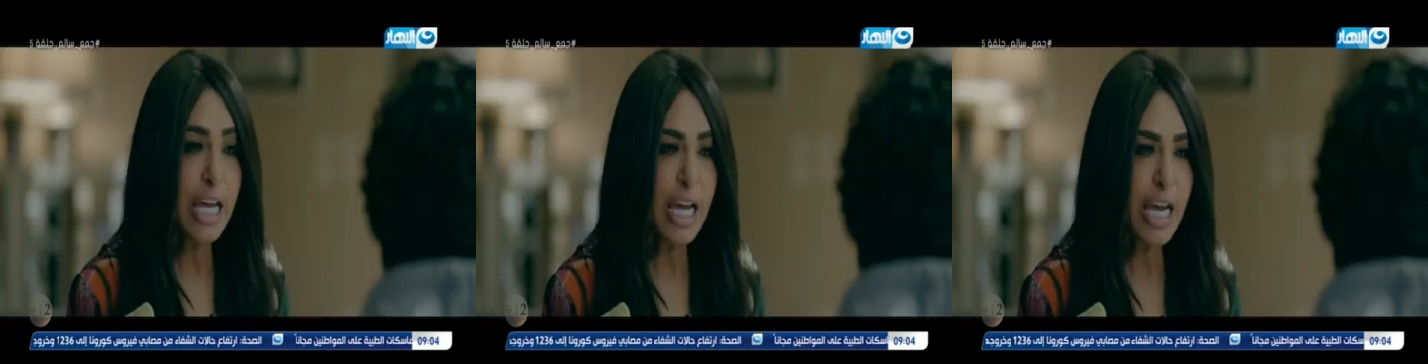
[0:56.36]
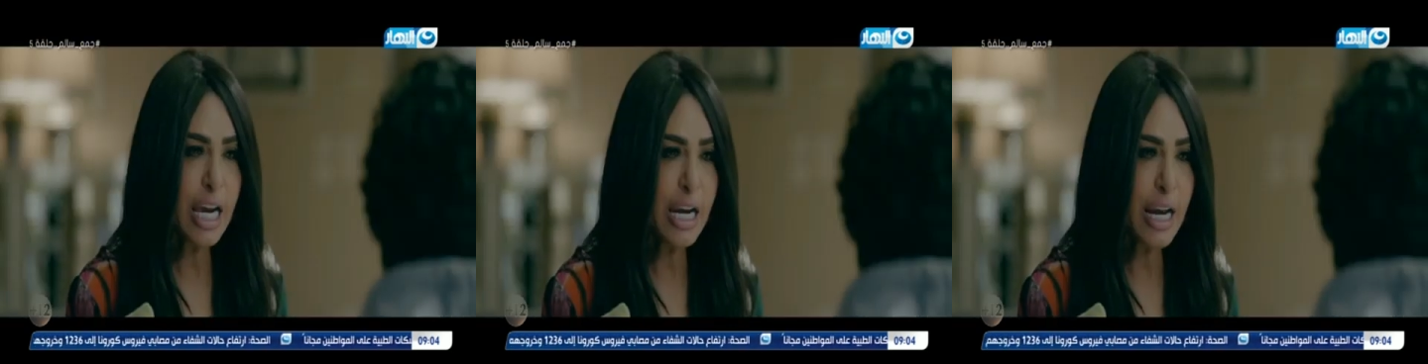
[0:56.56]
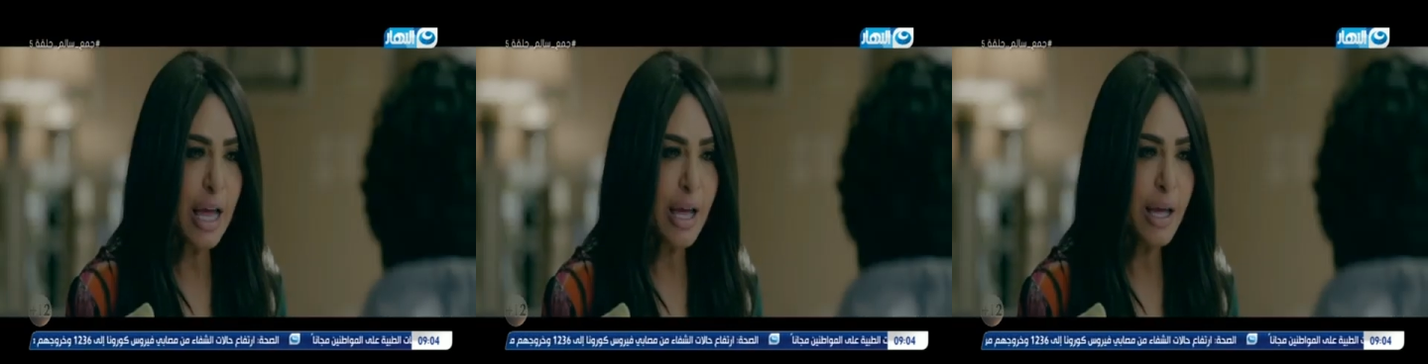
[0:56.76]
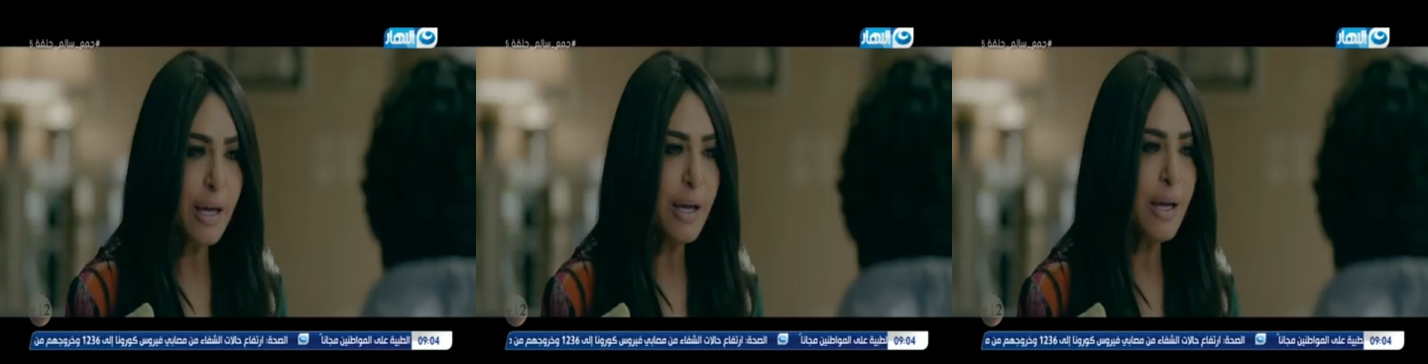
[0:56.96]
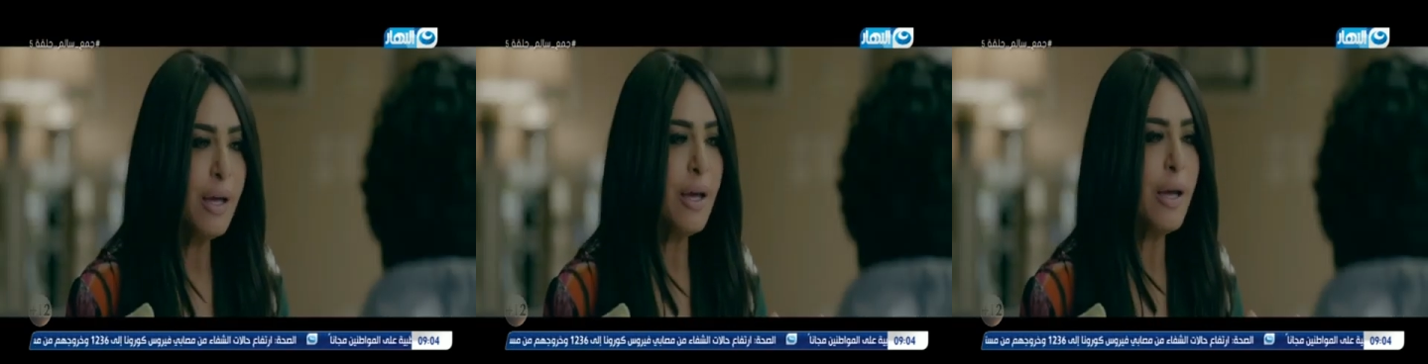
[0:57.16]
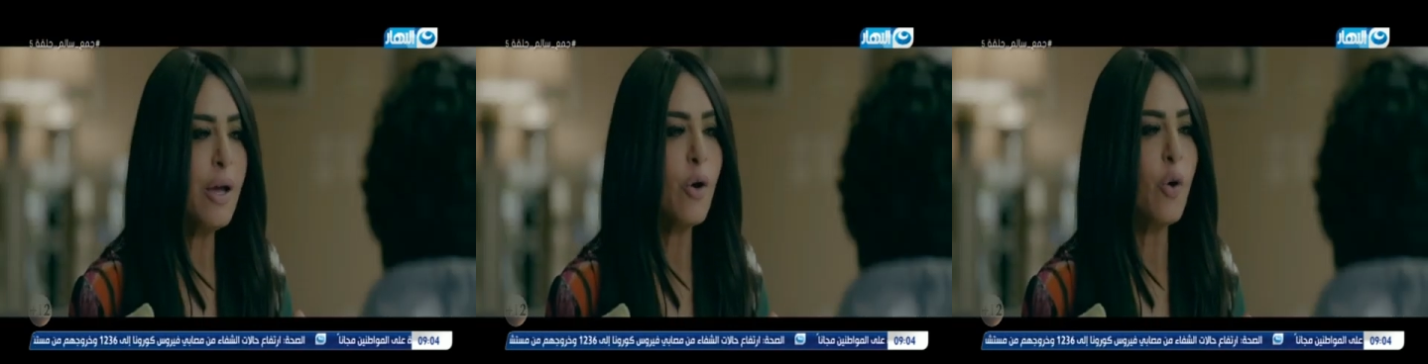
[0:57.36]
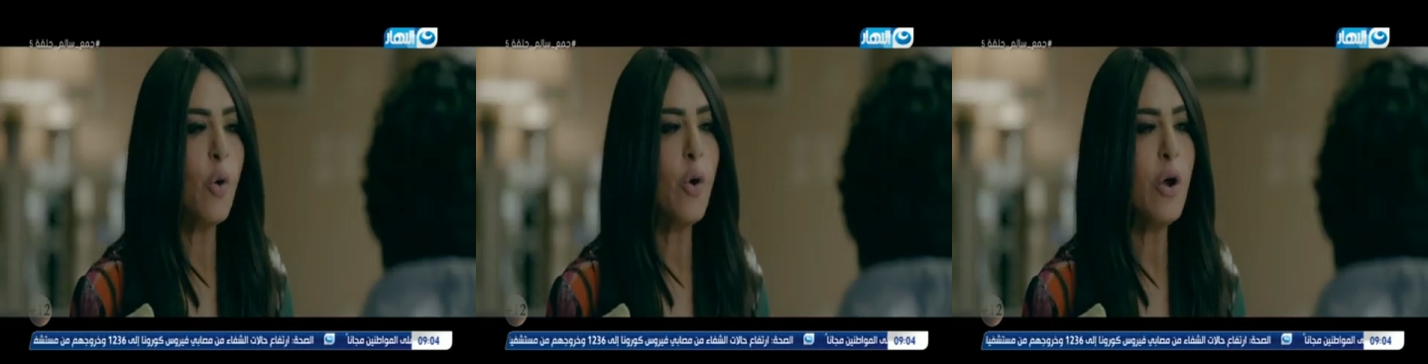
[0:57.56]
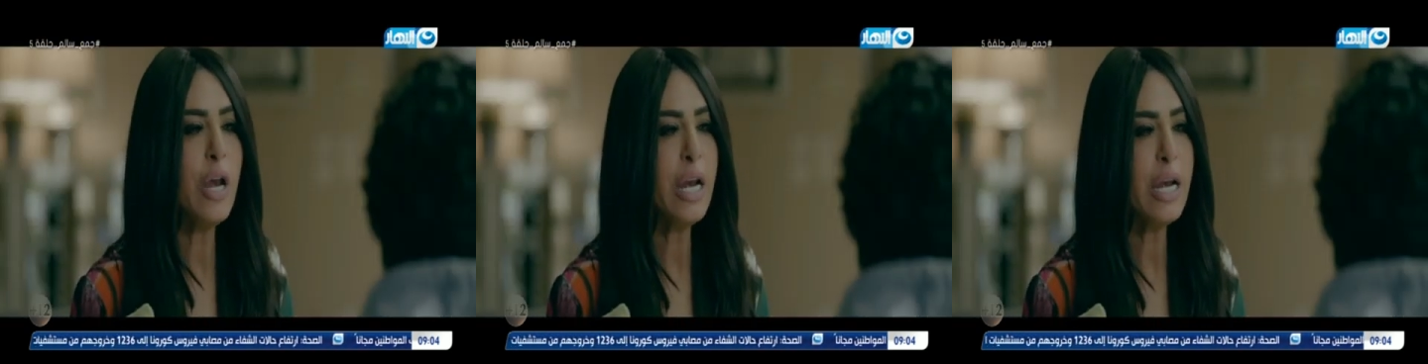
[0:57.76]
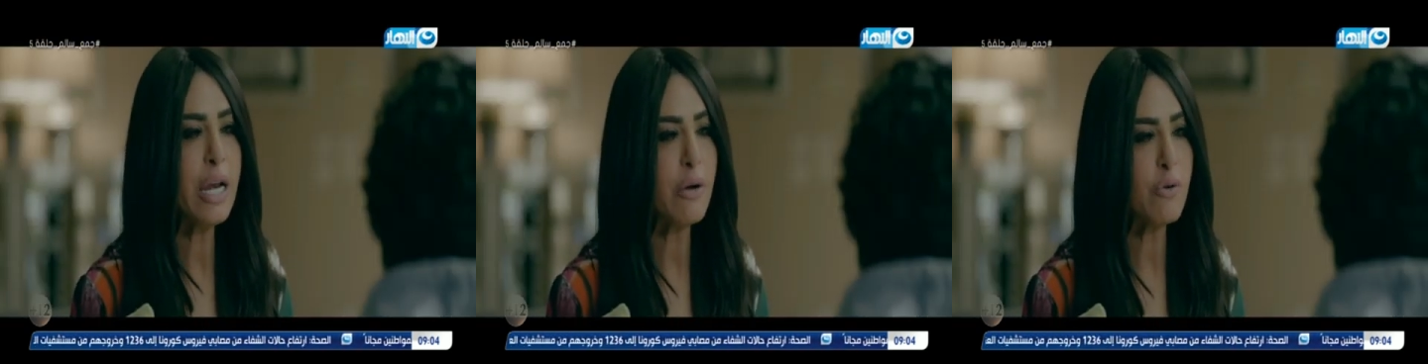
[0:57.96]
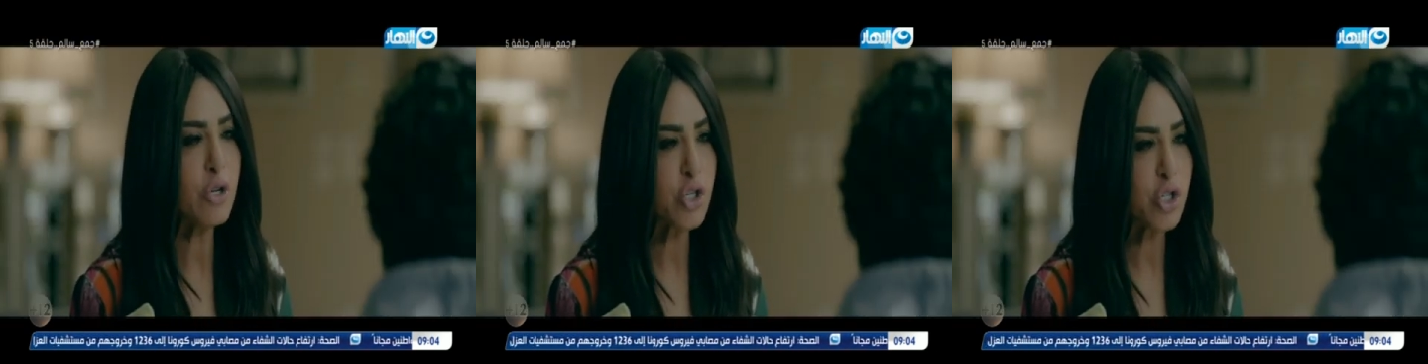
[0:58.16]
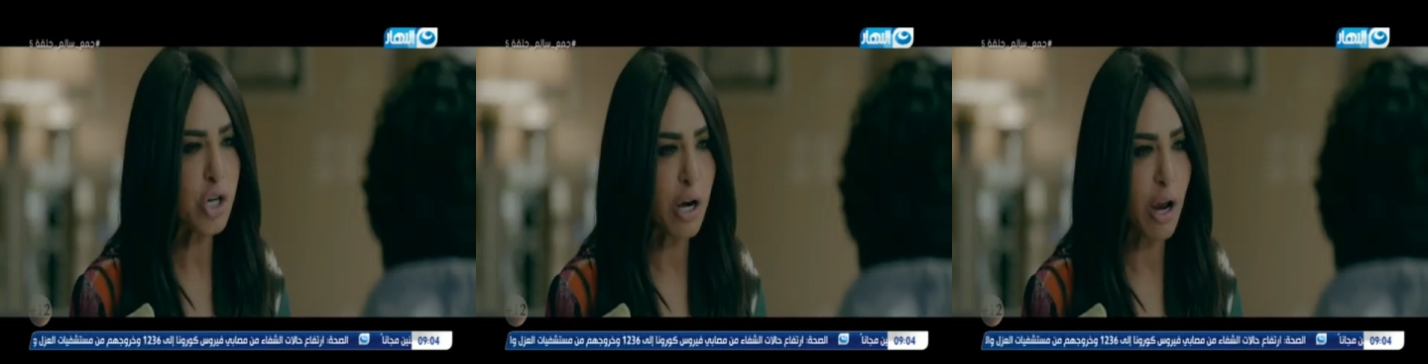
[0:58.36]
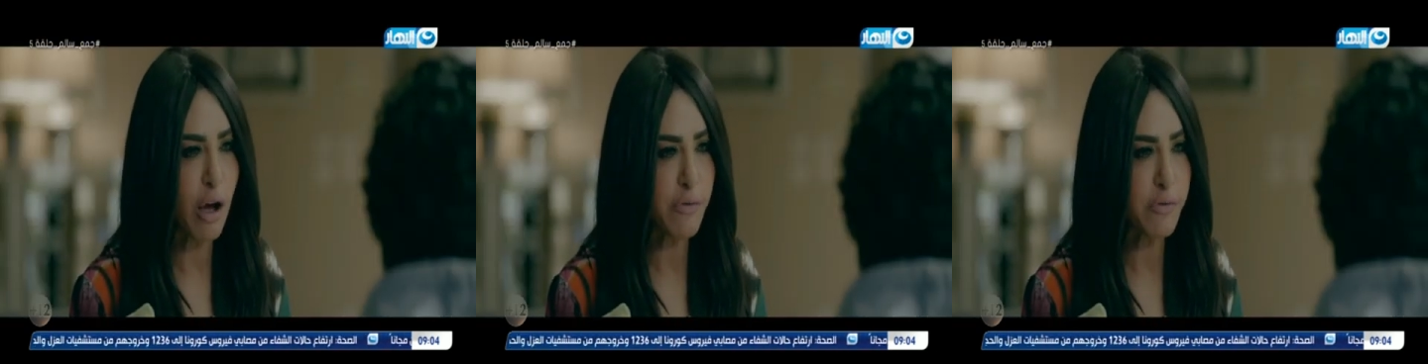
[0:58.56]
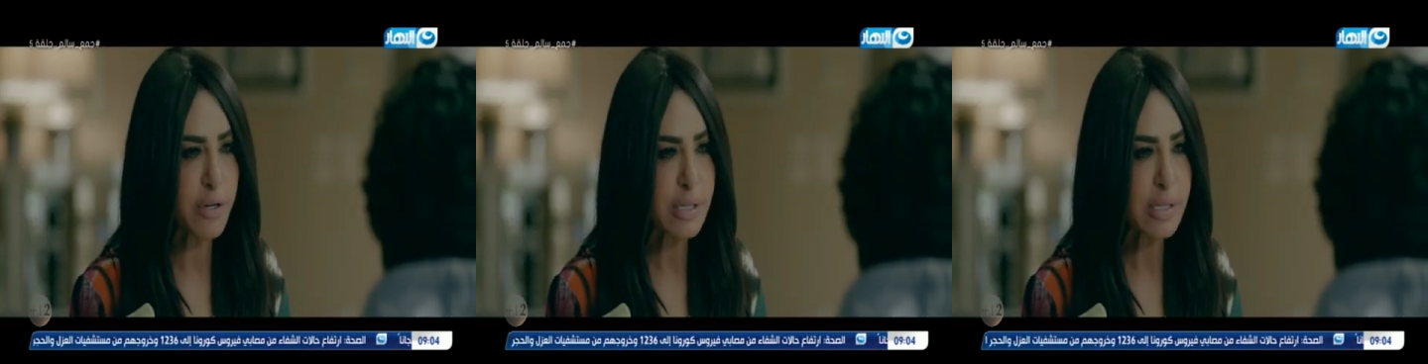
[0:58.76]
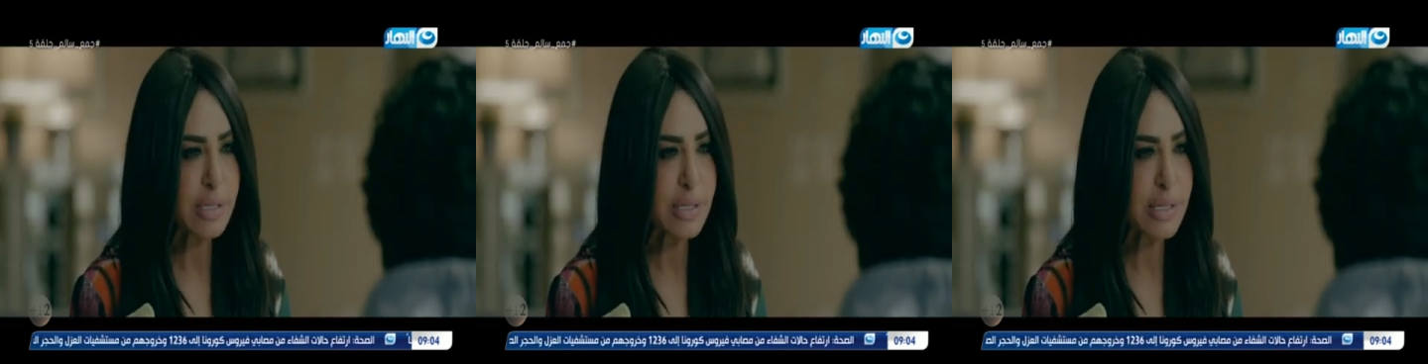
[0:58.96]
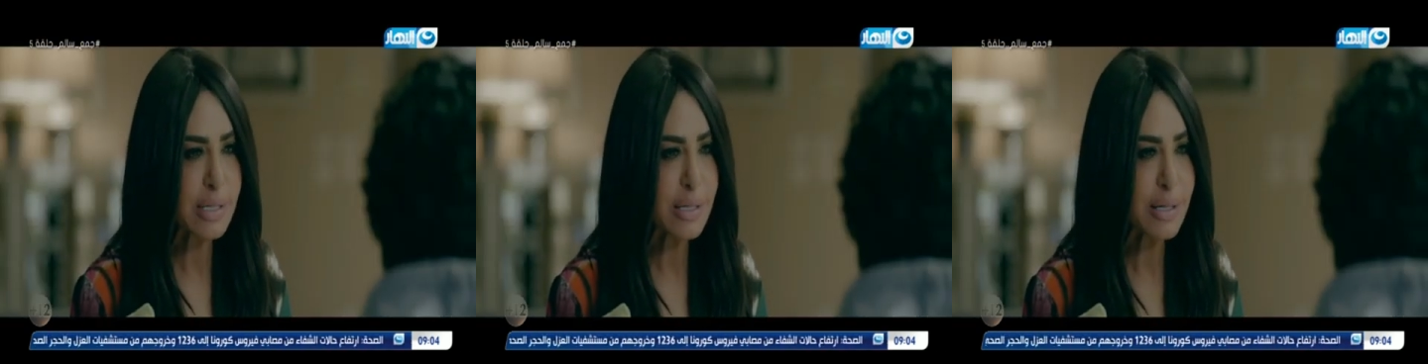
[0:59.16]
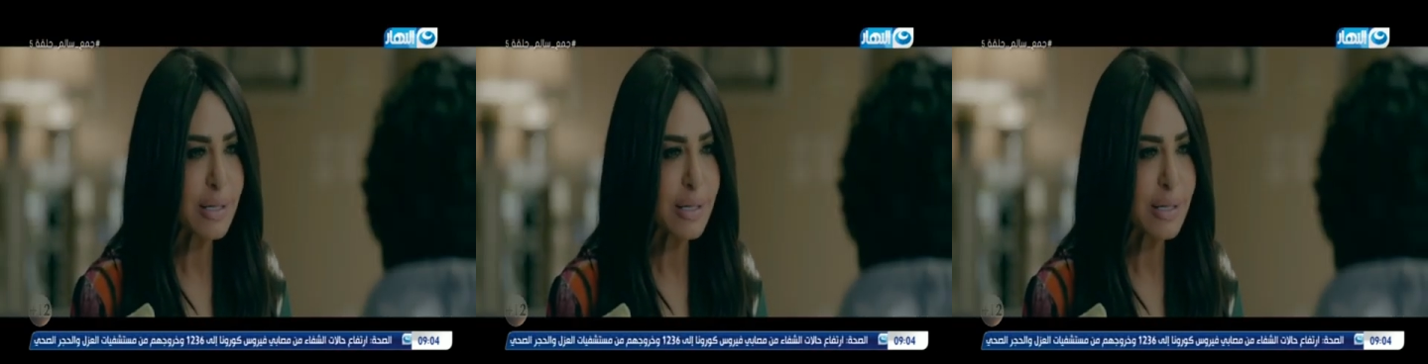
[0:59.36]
هنا كلنا وش القفص